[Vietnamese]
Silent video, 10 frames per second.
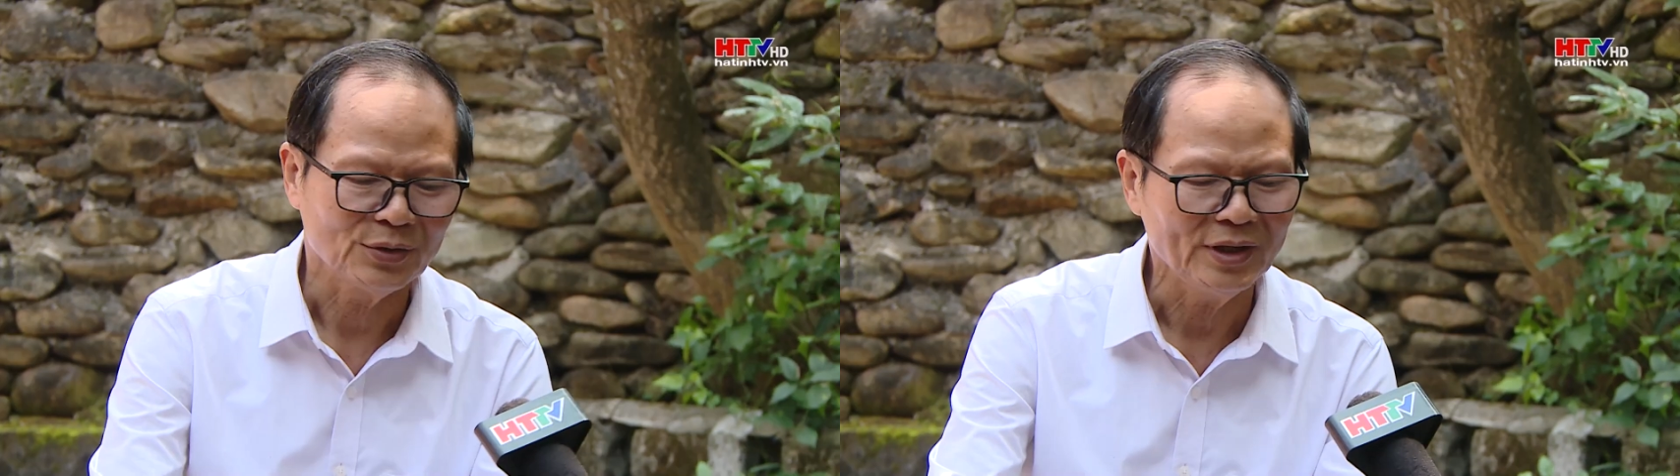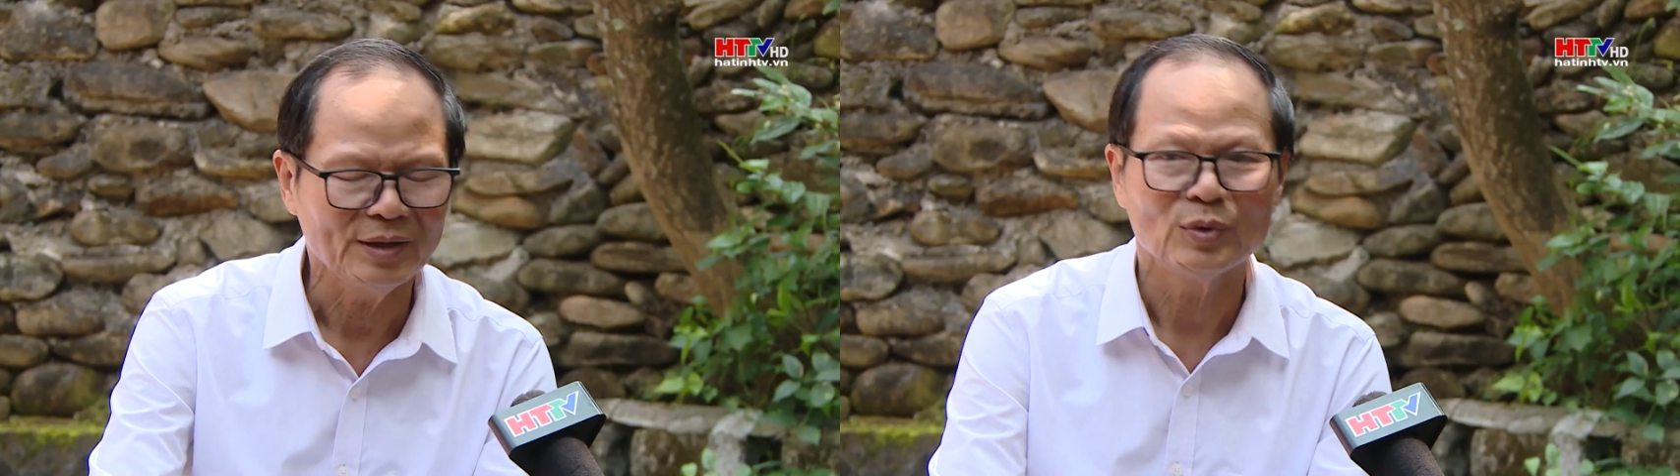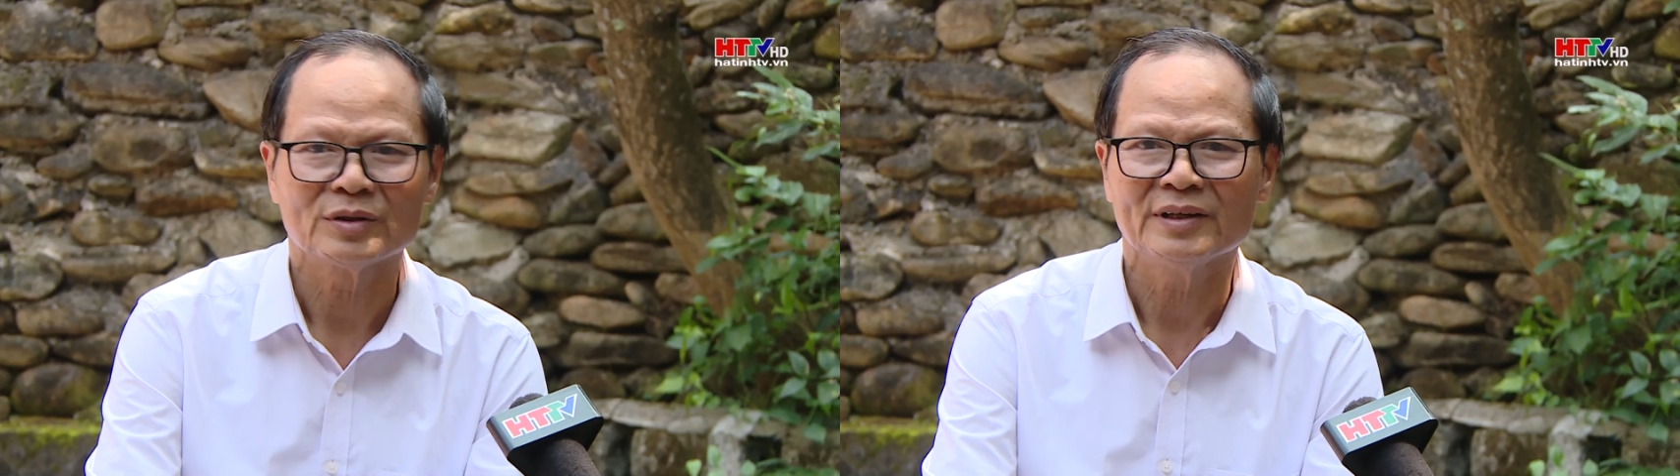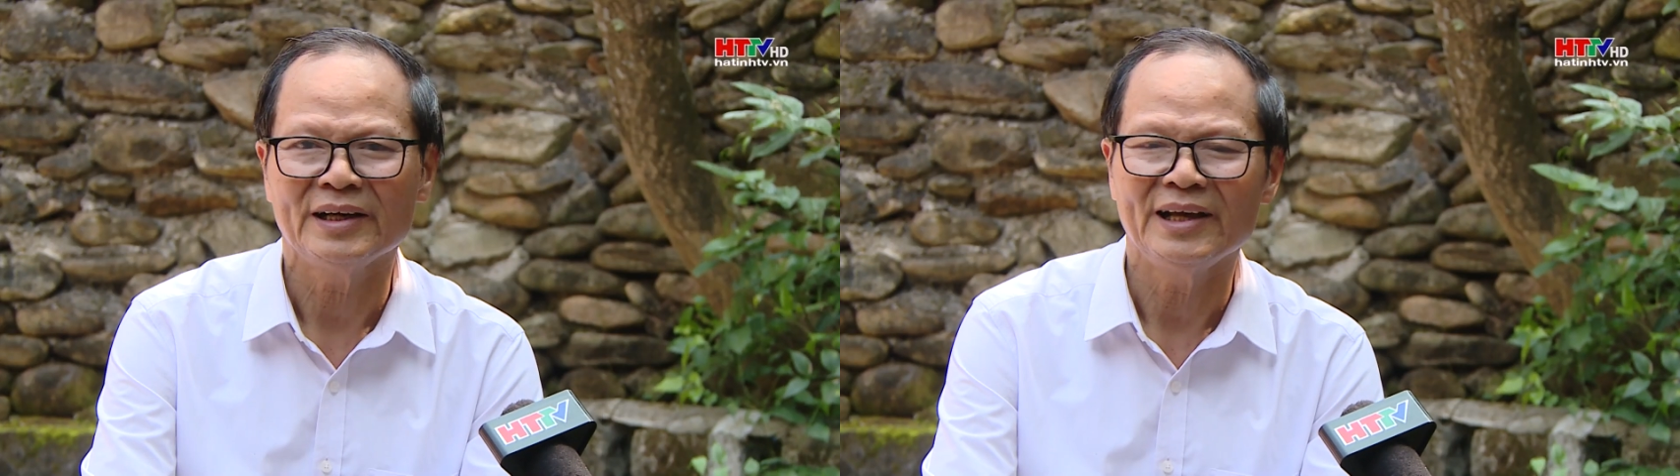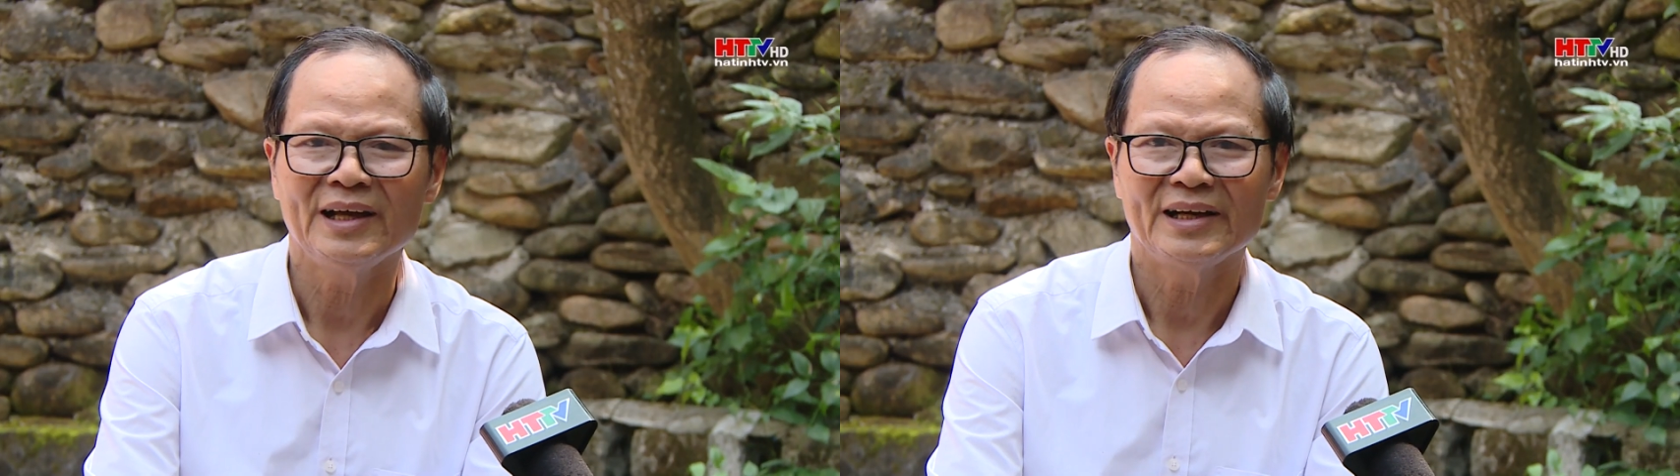Tôi là một
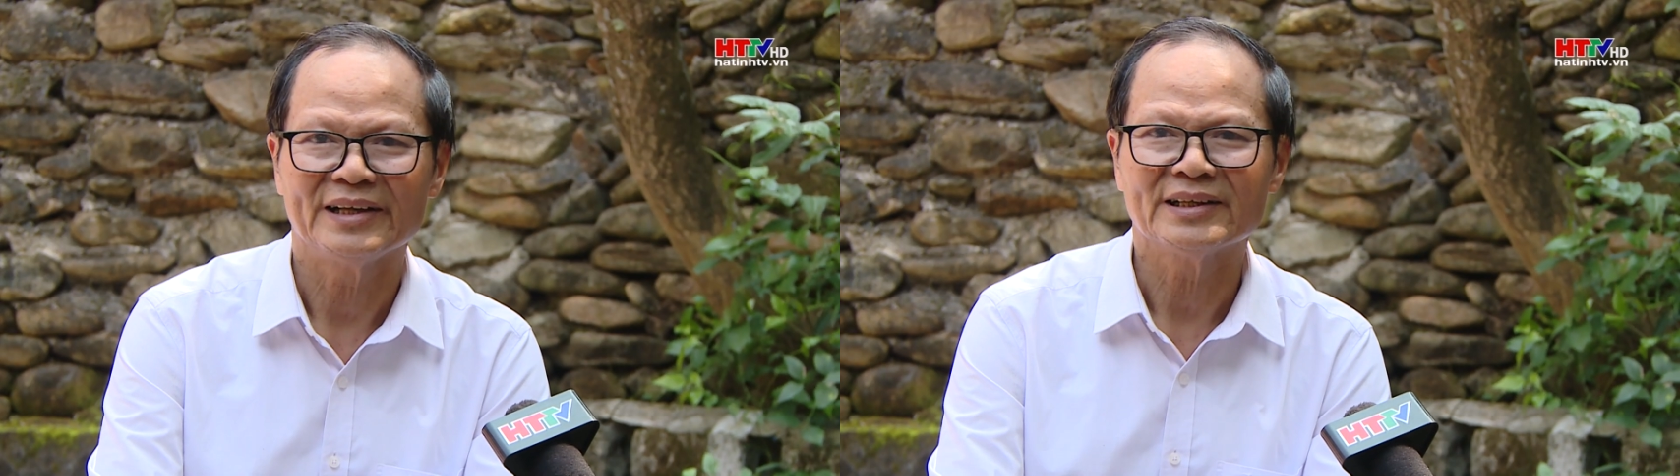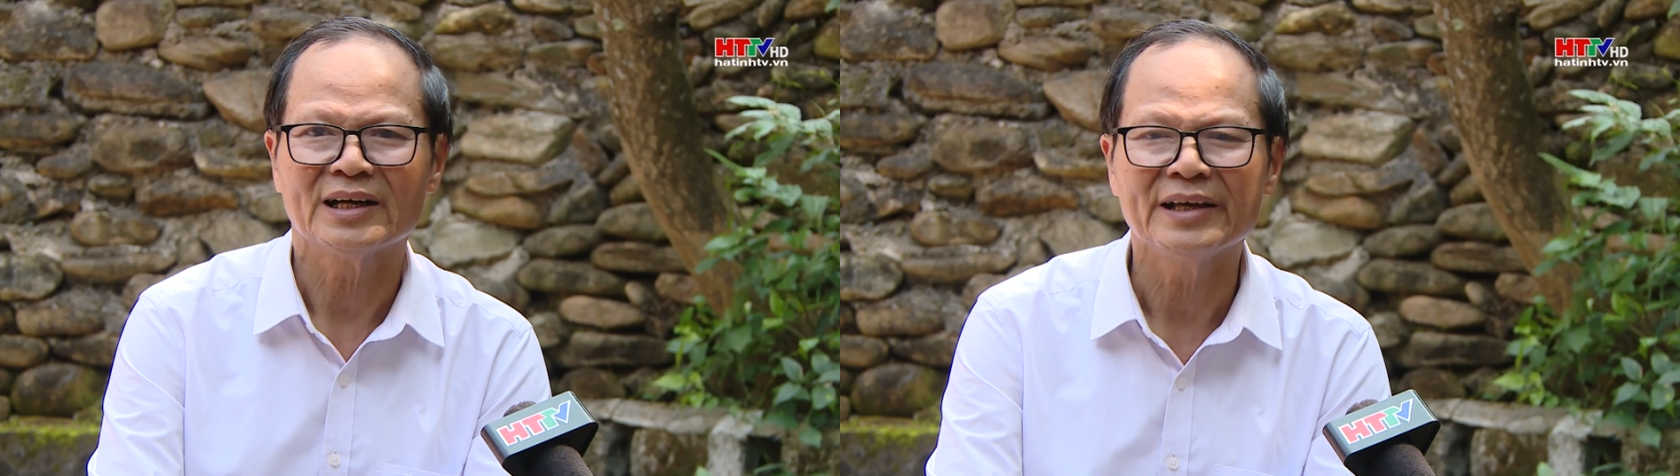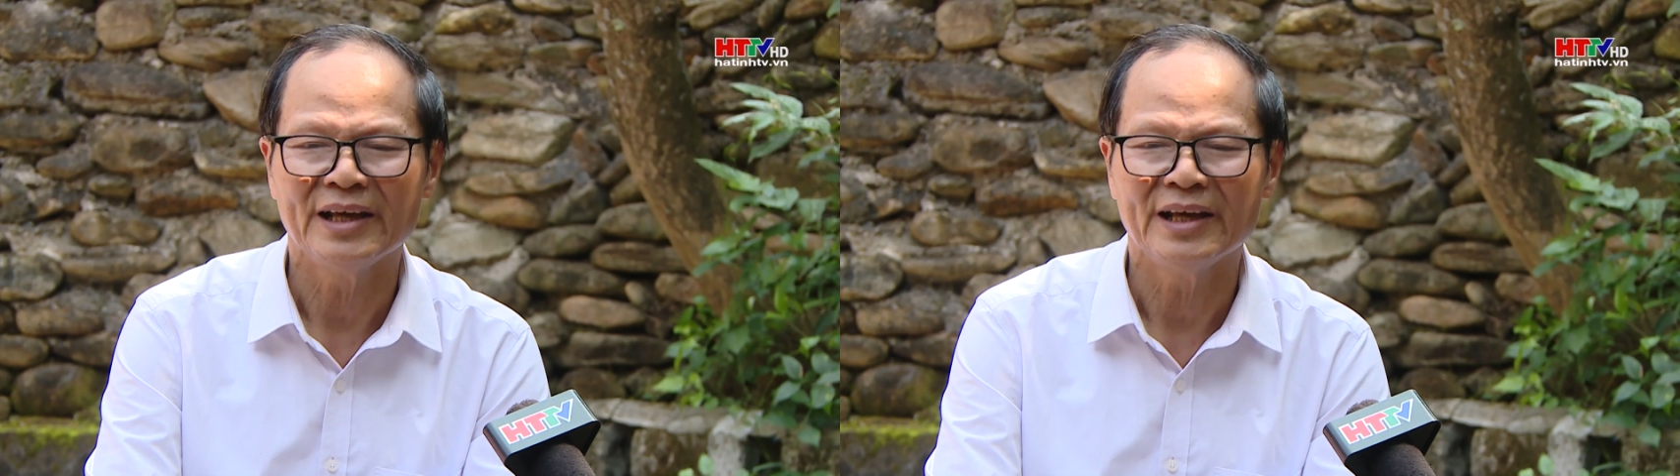người lính cơ